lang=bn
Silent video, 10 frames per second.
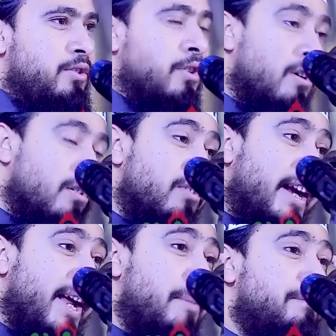
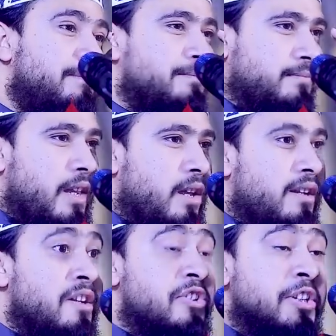চক্ষুকে
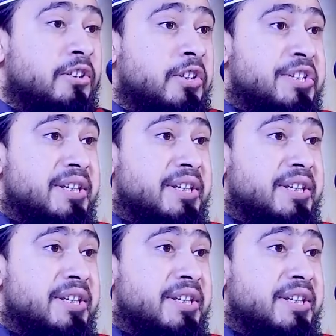নিষিদ্ধ